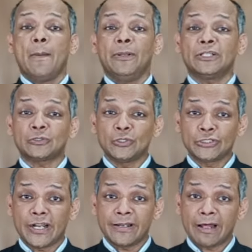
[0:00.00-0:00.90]
अभी तक तो
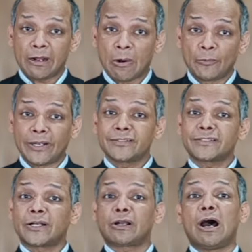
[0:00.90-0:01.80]
चार्टर्ड अकाउंटेंट
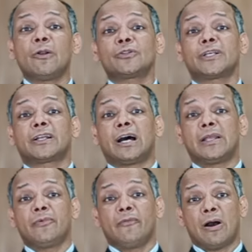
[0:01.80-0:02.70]
सरकार और सरकारी
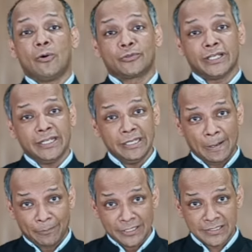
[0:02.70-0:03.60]
विभागों से ही
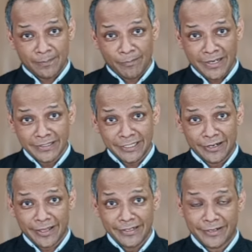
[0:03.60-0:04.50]
अपने सम्मान की
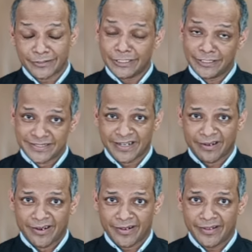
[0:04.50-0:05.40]
लड़ाई लड़ते नजर
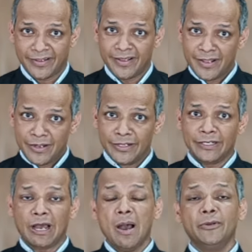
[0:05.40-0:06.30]
आ रहे हैं
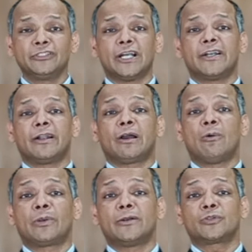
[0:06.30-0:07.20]
लेकिन अब इन चार्टर्ड
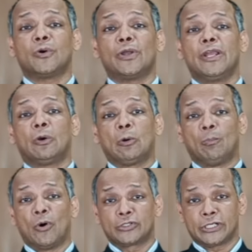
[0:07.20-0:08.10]
अकाउंटेंट्स को एक और
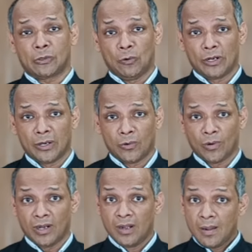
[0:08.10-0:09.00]
मोर्चा खोलना
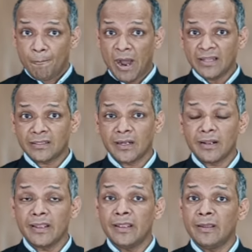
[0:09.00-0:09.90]
होगा बात कर
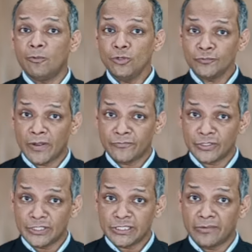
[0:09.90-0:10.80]
रहे हैं उस वेब
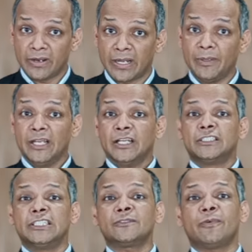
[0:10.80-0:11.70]
सीरीज के बारे में
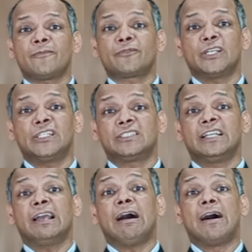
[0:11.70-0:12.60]
जिस वेब सीरीज
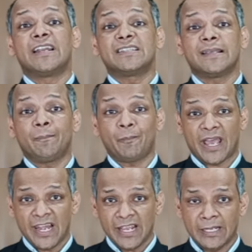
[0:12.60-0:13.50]
ने आने से
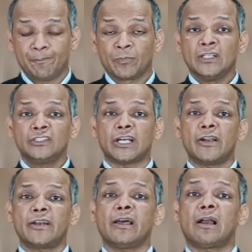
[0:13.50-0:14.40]
पहले ही
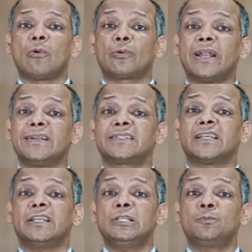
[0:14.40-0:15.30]
चार्टर्ड अकाउंटेंट्स
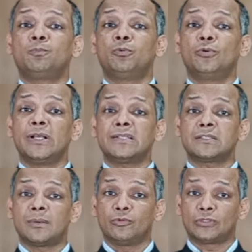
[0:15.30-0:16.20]
के इस पूरे
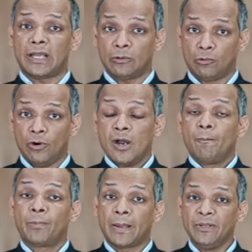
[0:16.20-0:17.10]
समुदाय को
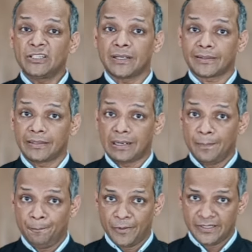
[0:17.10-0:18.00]
भ्रमित करने का
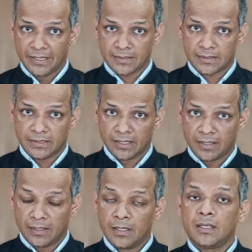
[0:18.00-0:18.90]
प्रयास किया
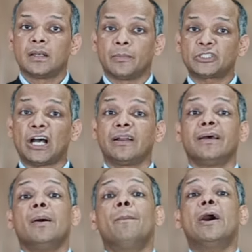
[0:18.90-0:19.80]
है नमस्कार
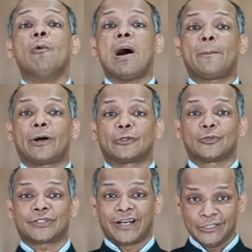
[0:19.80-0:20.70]
मैं हूं आपका
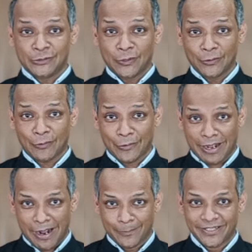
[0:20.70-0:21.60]
दोस्त हरीश गौड़ और
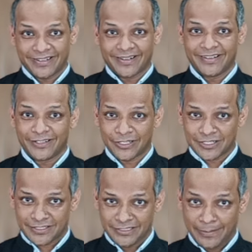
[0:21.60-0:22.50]
आप देख रहे हैं द
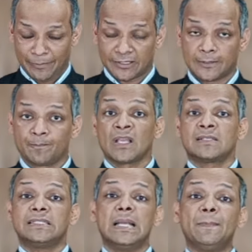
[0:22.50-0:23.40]
सी ए पल्स
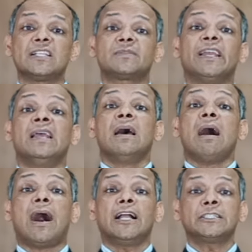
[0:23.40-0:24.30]
सी ए पल्स में
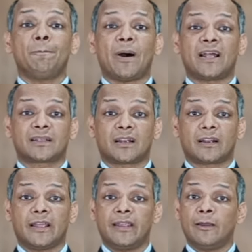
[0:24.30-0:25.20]
आज हम बात कर
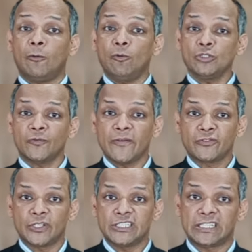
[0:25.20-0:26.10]
रहे हैं उस वेब
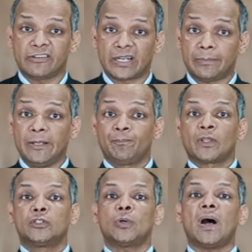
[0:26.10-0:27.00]
सीरीज के बारे में
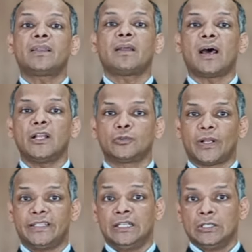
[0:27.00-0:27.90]
जो 18 जुलाई